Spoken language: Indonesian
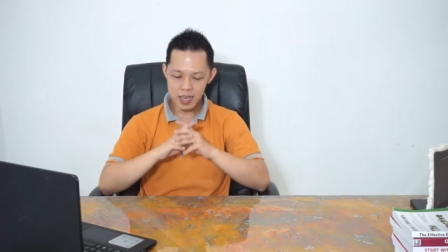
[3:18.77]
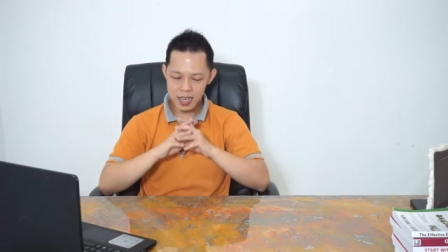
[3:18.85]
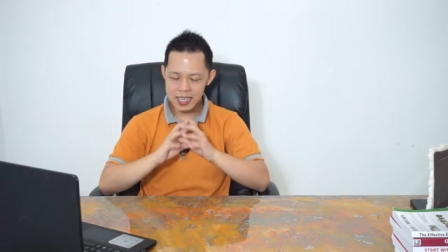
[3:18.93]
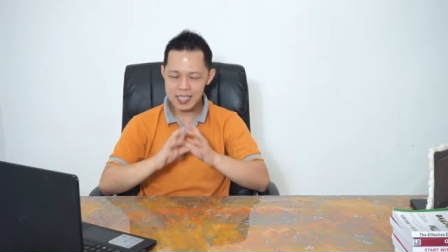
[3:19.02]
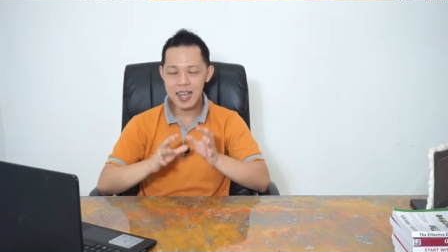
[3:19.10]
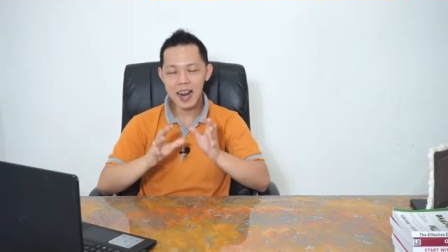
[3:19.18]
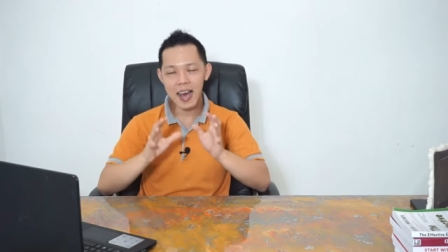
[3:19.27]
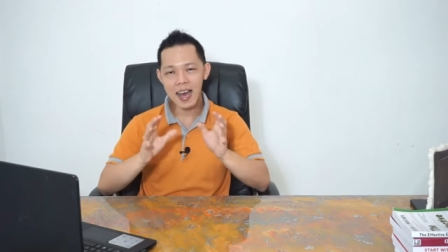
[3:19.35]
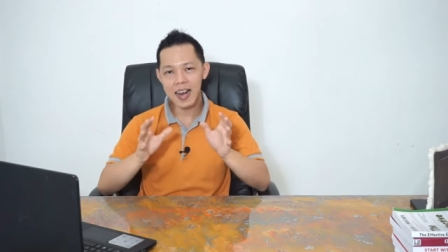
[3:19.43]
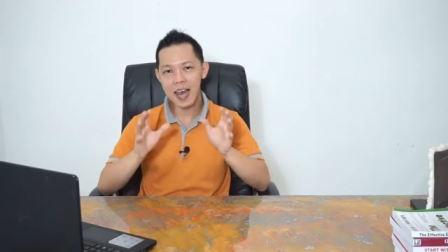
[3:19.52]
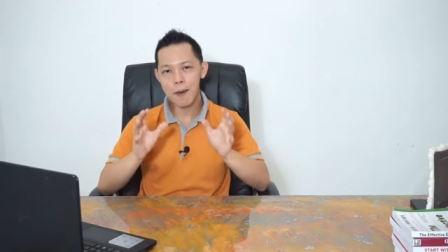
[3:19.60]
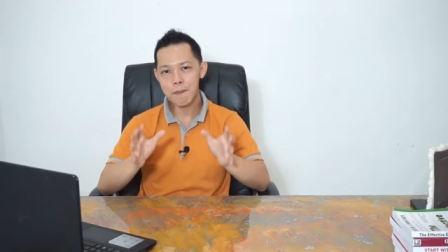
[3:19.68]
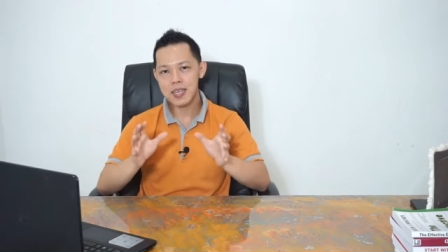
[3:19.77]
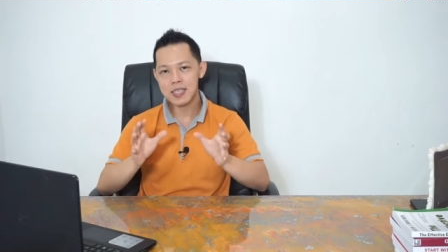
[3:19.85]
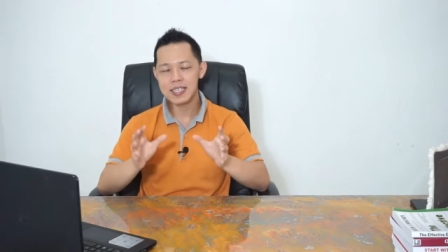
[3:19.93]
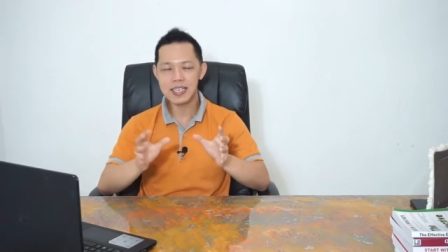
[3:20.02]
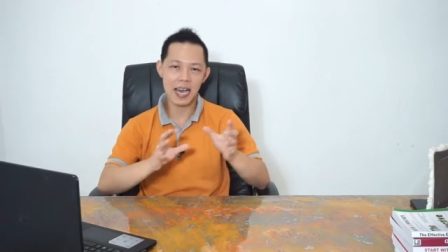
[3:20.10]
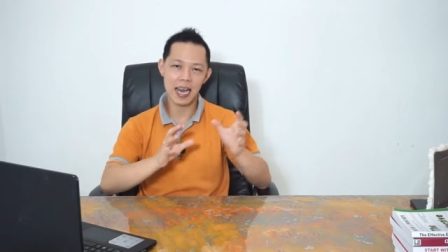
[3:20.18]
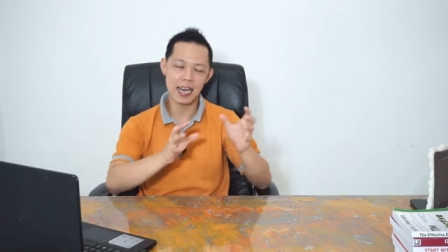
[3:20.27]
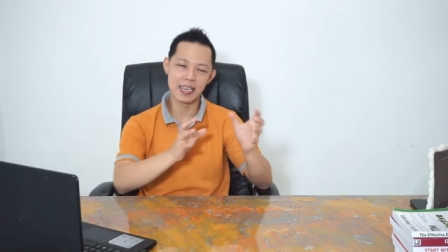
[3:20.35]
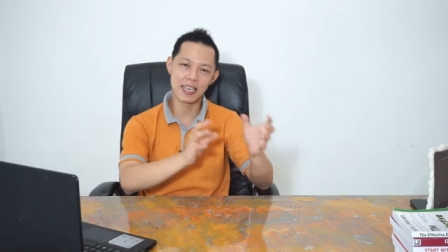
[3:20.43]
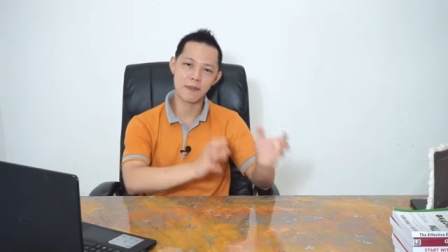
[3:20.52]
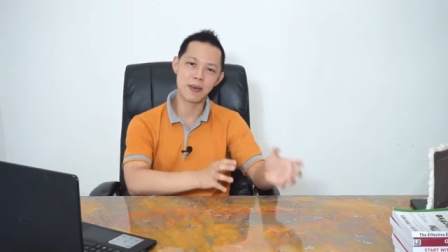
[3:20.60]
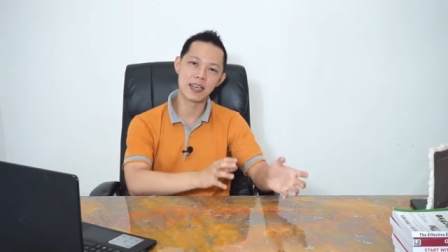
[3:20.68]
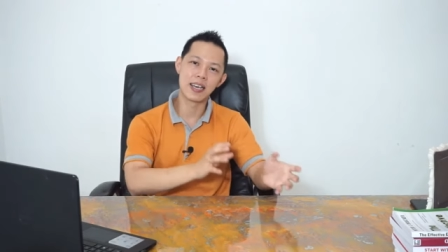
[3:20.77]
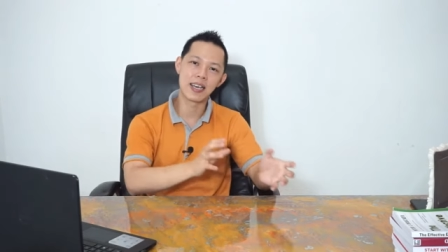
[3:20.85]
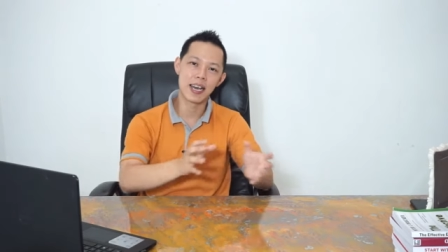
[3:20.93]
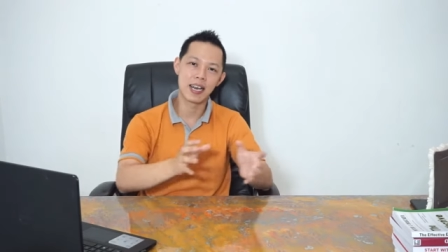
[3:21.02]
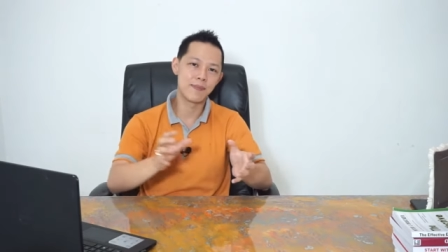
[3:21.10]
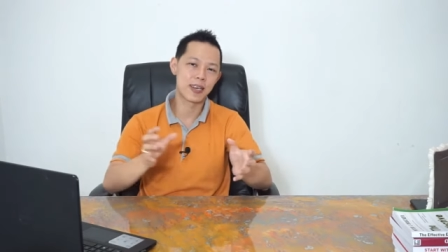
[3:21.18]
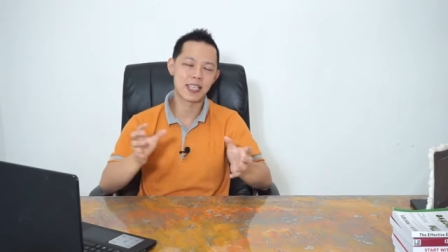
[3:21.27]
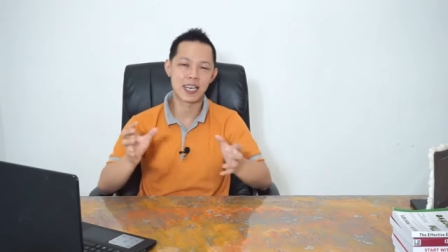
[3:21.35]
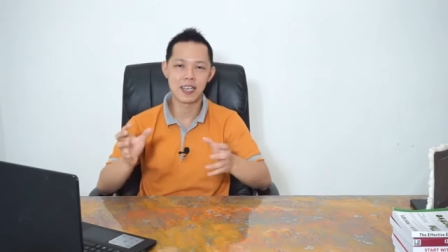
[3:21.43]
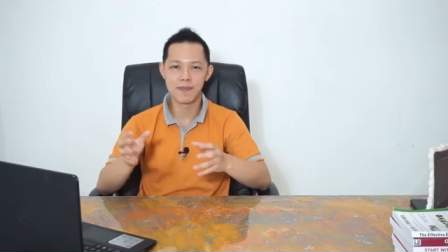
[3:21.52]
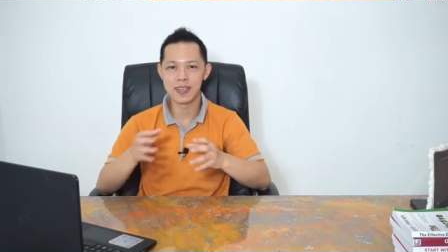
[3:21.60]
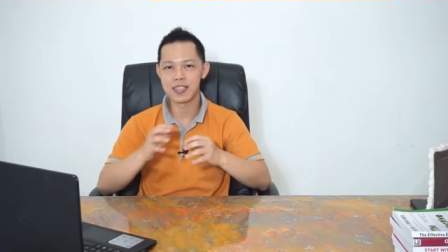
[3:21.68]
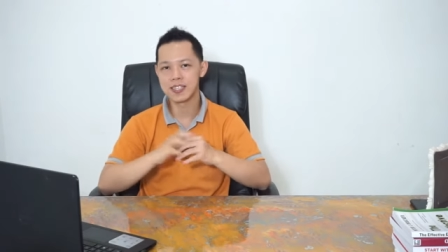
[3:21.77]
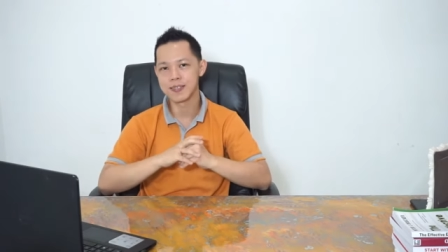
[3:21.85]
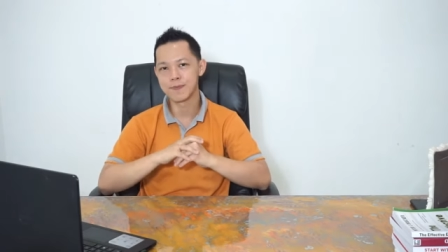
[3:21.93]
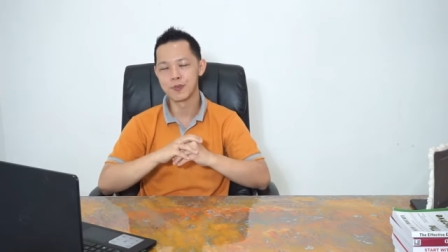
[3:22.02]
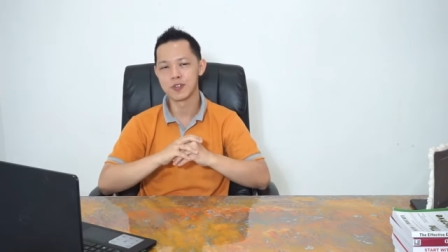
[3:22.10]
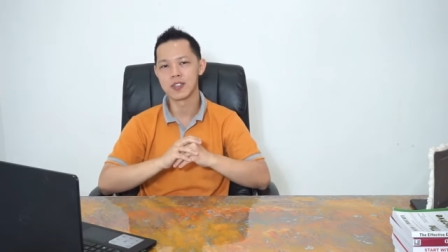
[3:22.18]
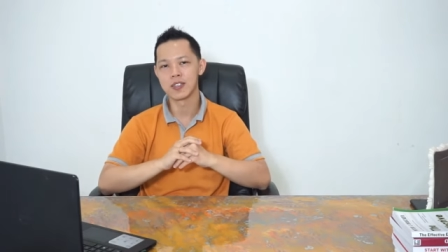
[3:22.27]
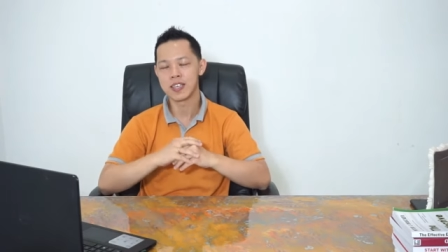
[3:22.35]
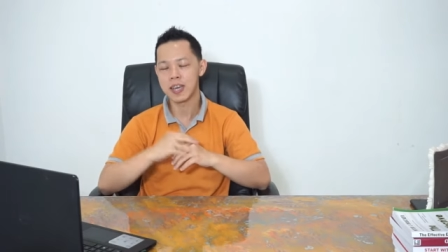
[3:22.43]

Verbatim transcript: kesalahan apa sih yang ada pada kalimat-kalimat tersebut?